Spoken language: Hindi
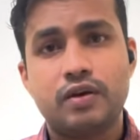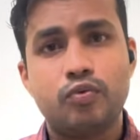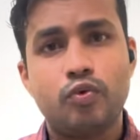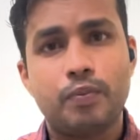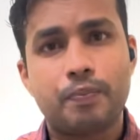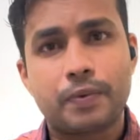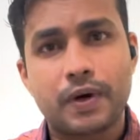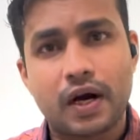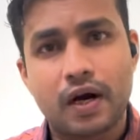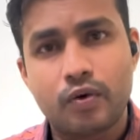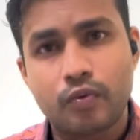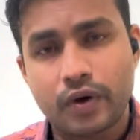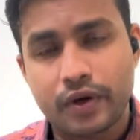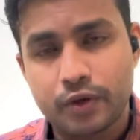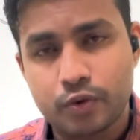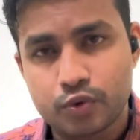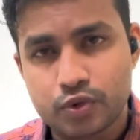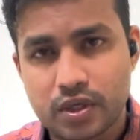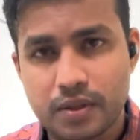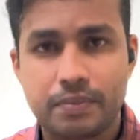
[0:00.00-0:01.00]
वो
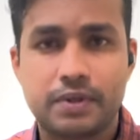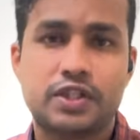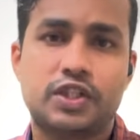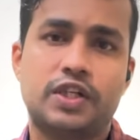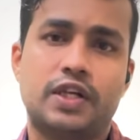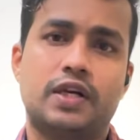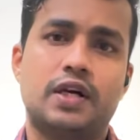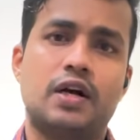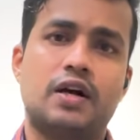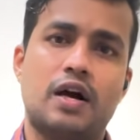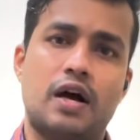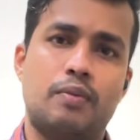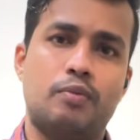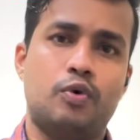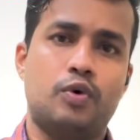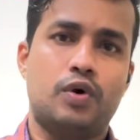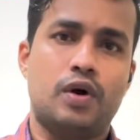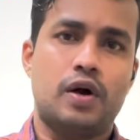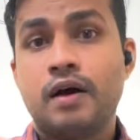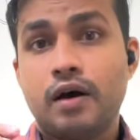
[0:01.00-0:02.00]
प्राणवायु से बचने का काम
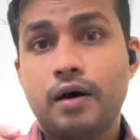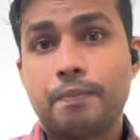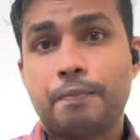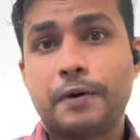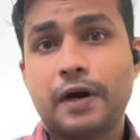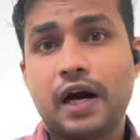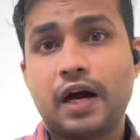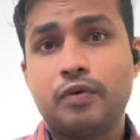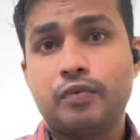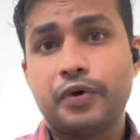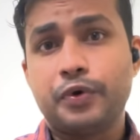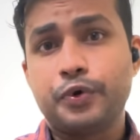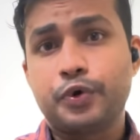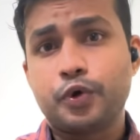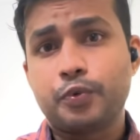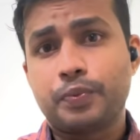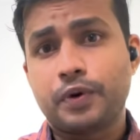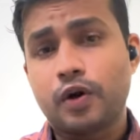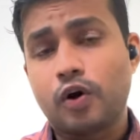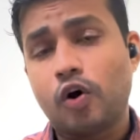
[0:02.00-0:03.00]
होगा अब प्राणवायु के
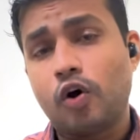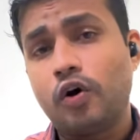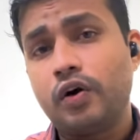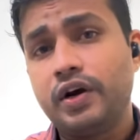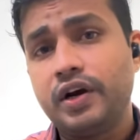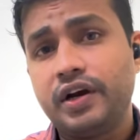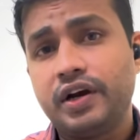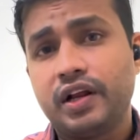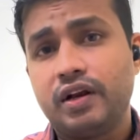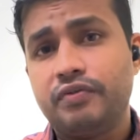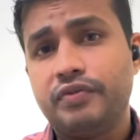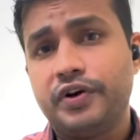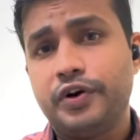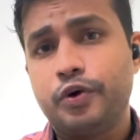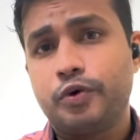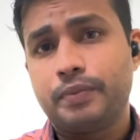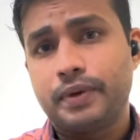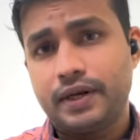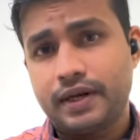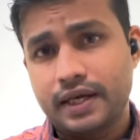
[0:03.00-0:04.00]
ऊपर और डिटेल
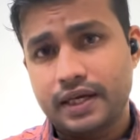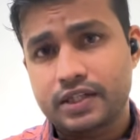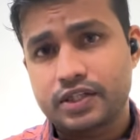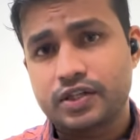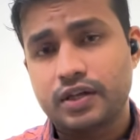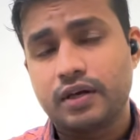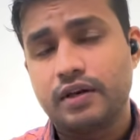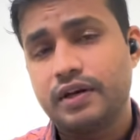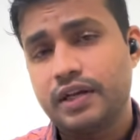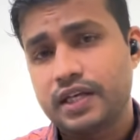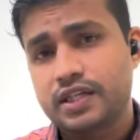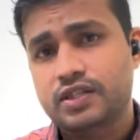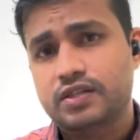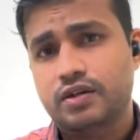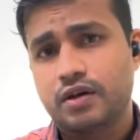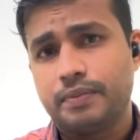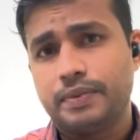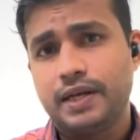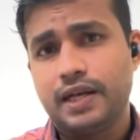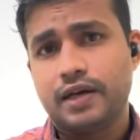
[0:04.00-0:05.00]
वीडियो में नेक्स्ट नेक्स्ट
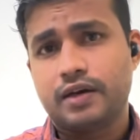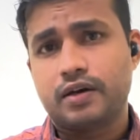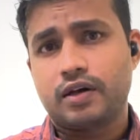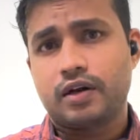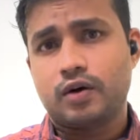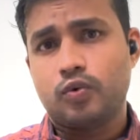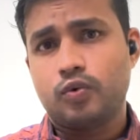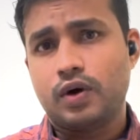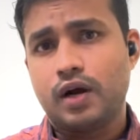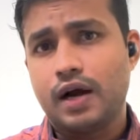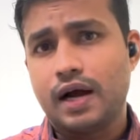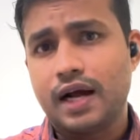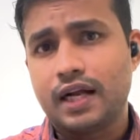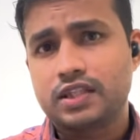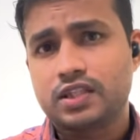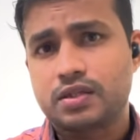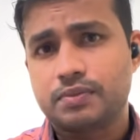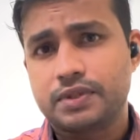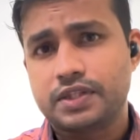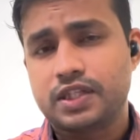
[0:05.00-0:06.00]
कभी लेकर आऊंगा आज
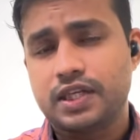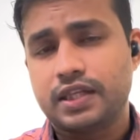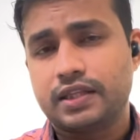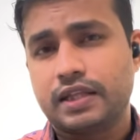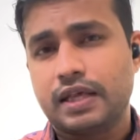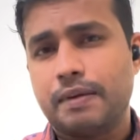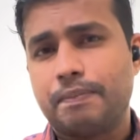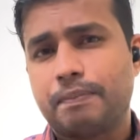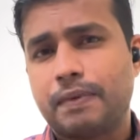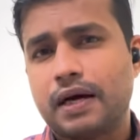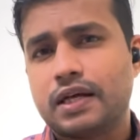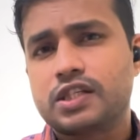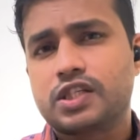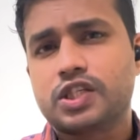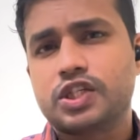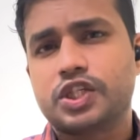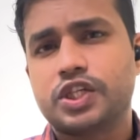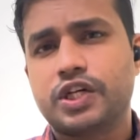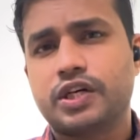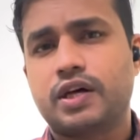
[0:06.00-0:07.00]
समझ लेते हैं पांच से
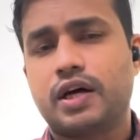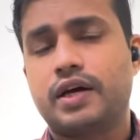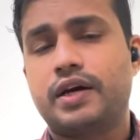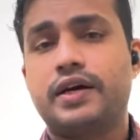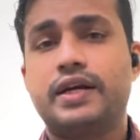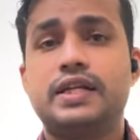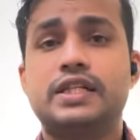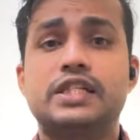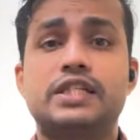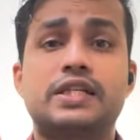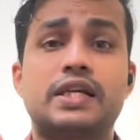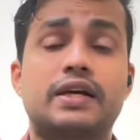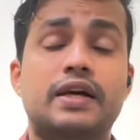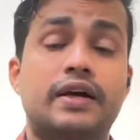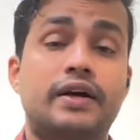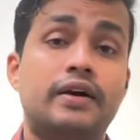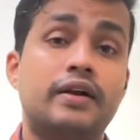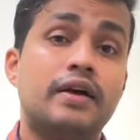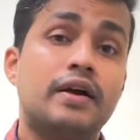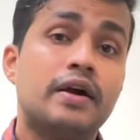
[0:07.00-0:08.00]
छह कारण है जिसके
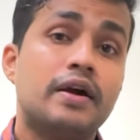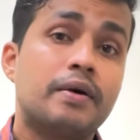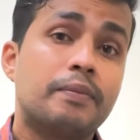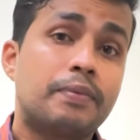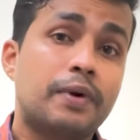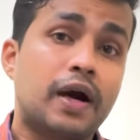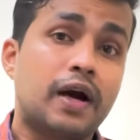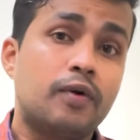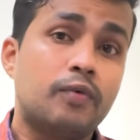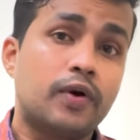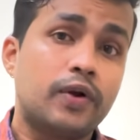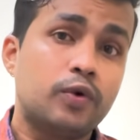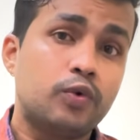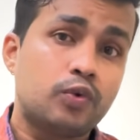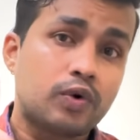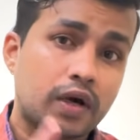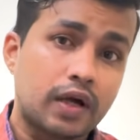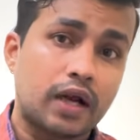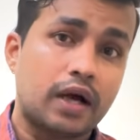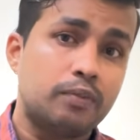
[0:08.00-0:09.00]
कारण प्राणवायु
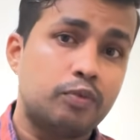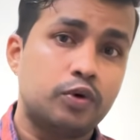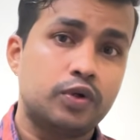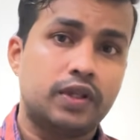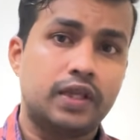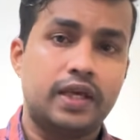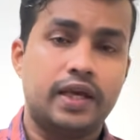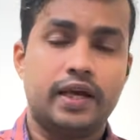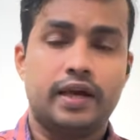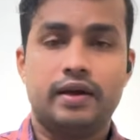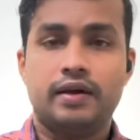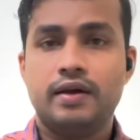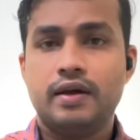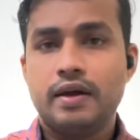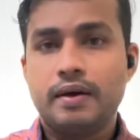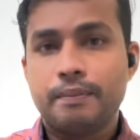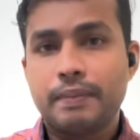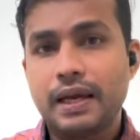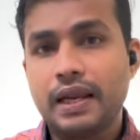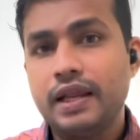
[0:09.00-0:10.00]
खराब होती है
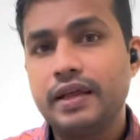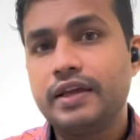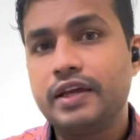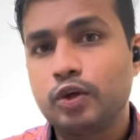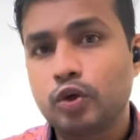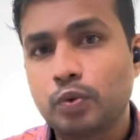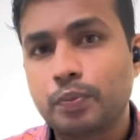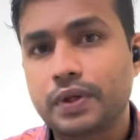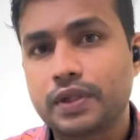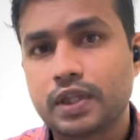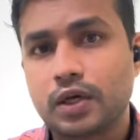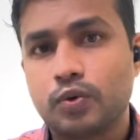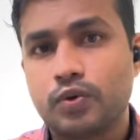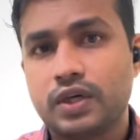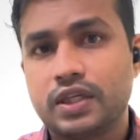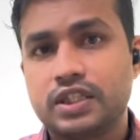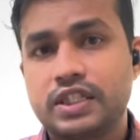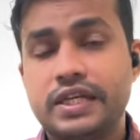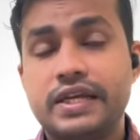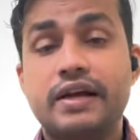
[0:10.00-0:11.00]
पहले ये तो पता होना
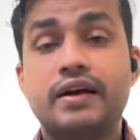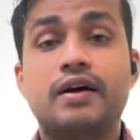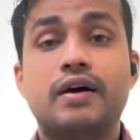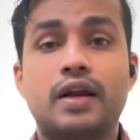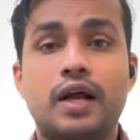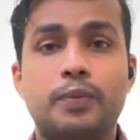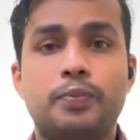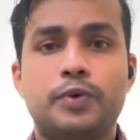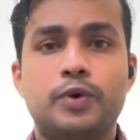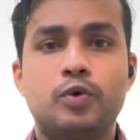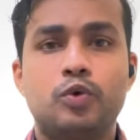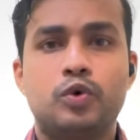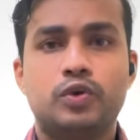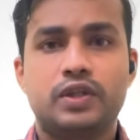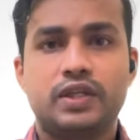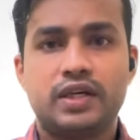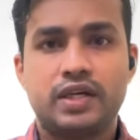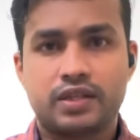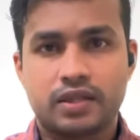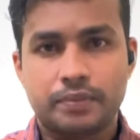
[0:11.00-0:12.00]
चाहिए खराब क्यों
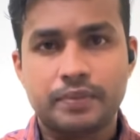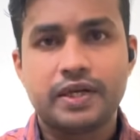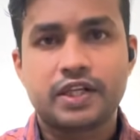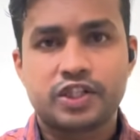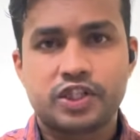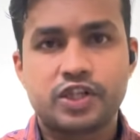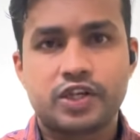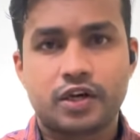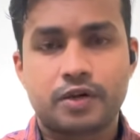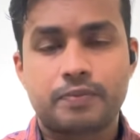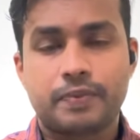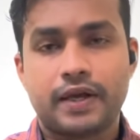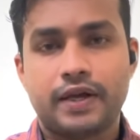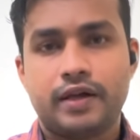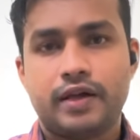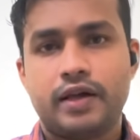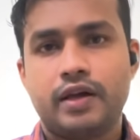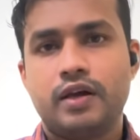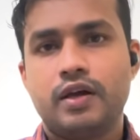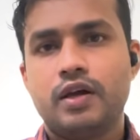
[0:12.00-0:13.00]
होती है तभी अच्छी रख
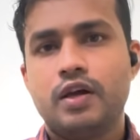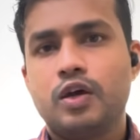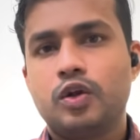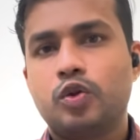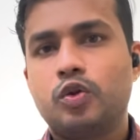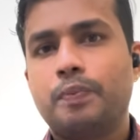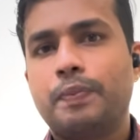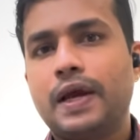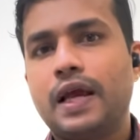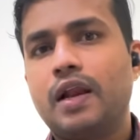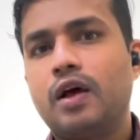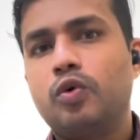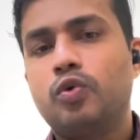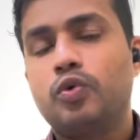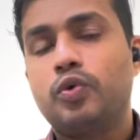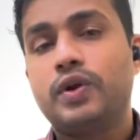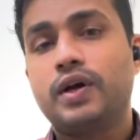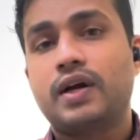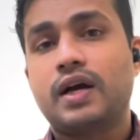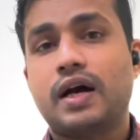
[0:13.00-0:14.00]
पाएंगे तो पहला
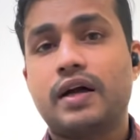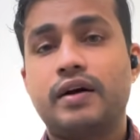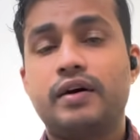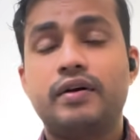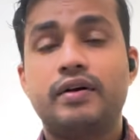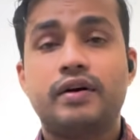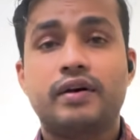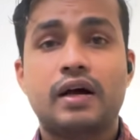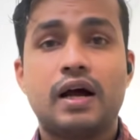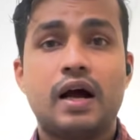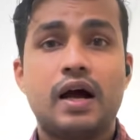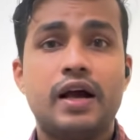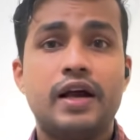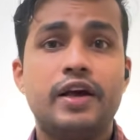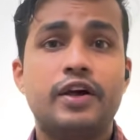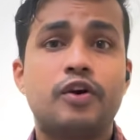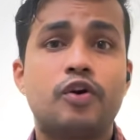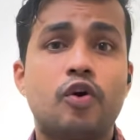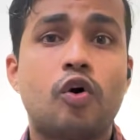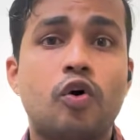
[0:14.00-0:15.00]
उन्होंने कारण कहा
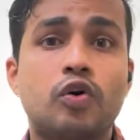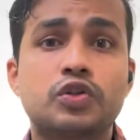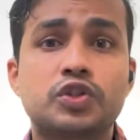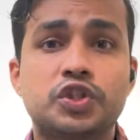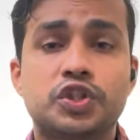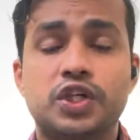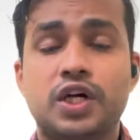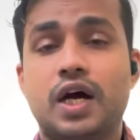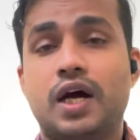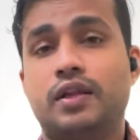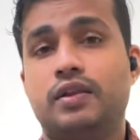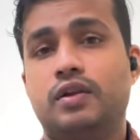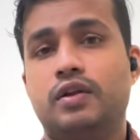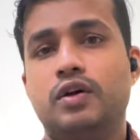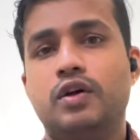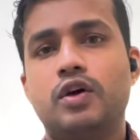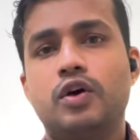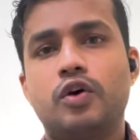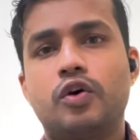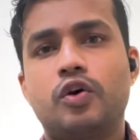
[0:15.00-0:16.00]
है रोक्षात
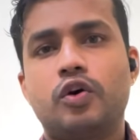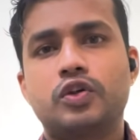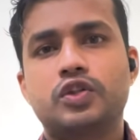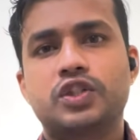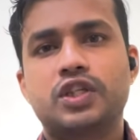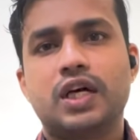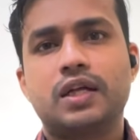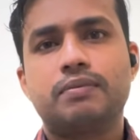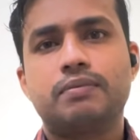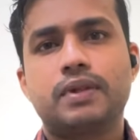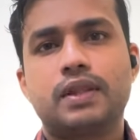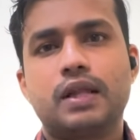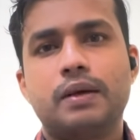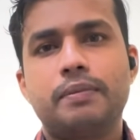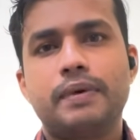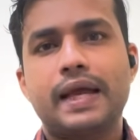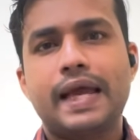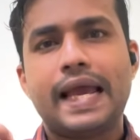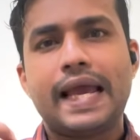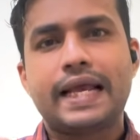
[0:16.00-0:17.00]
रोक्षात
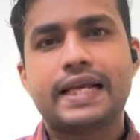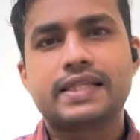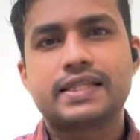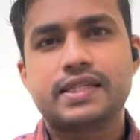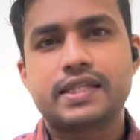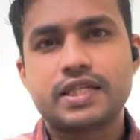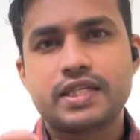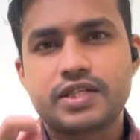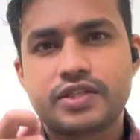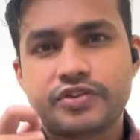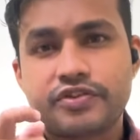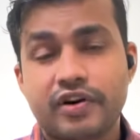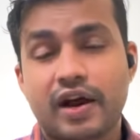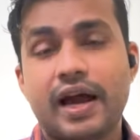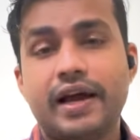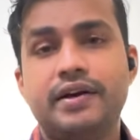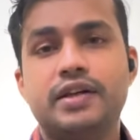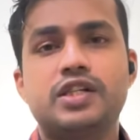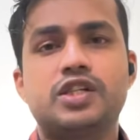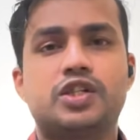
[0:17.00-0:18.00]
मतलब एक्सेस
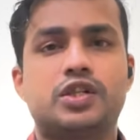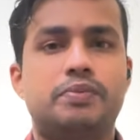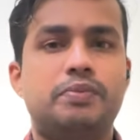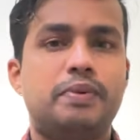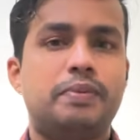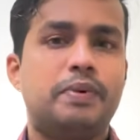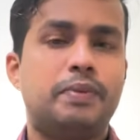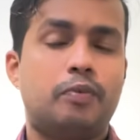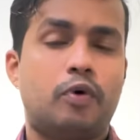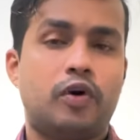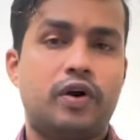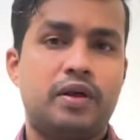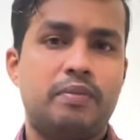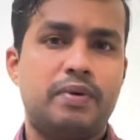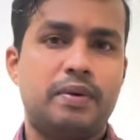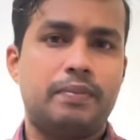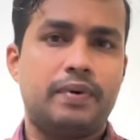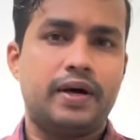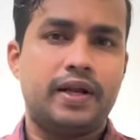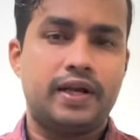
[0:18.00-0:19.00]
ड्राइनेस जब भी बॉडी
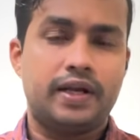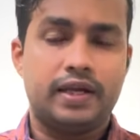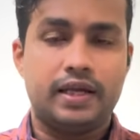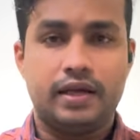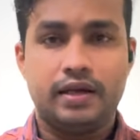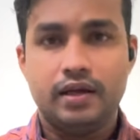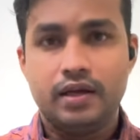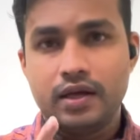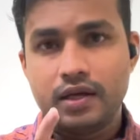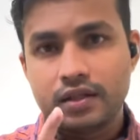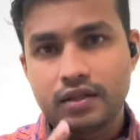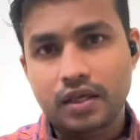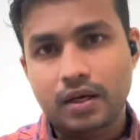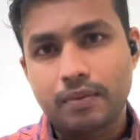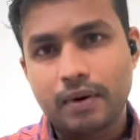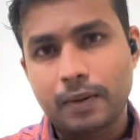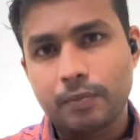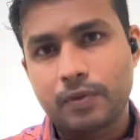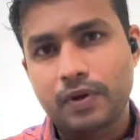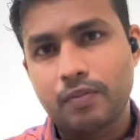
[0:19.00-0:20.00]
में बढ़ेगी तब
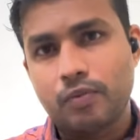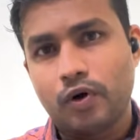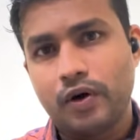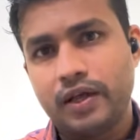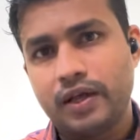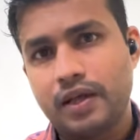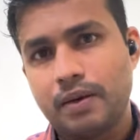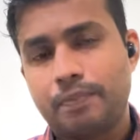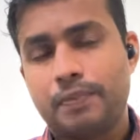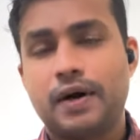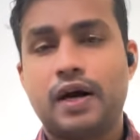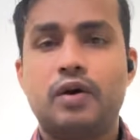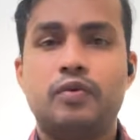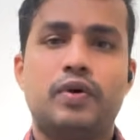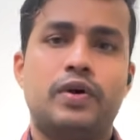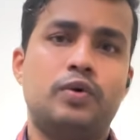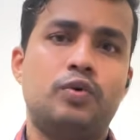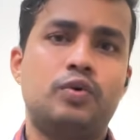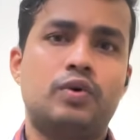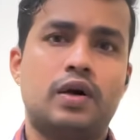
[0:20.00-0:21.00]
आपकी बॉडी के
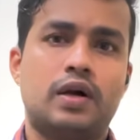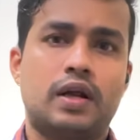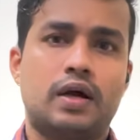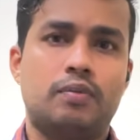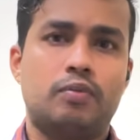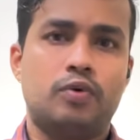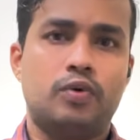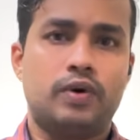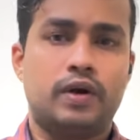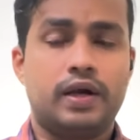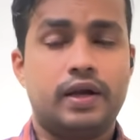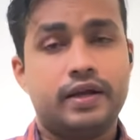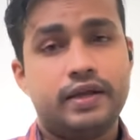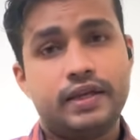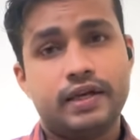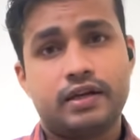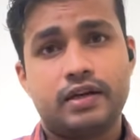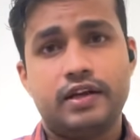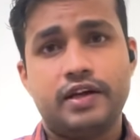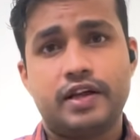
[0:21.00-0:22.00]
प्राणवायु खराब होगा
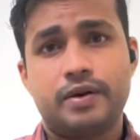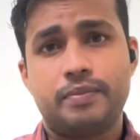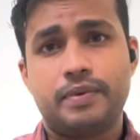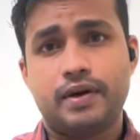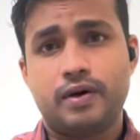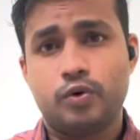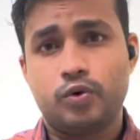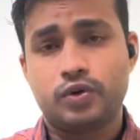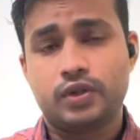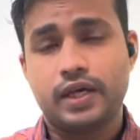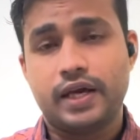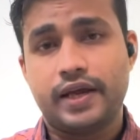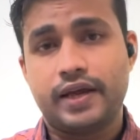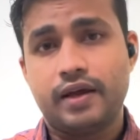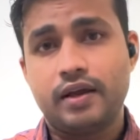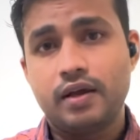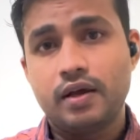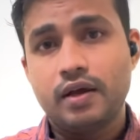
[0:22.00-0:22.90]
ये क्लियर में होता है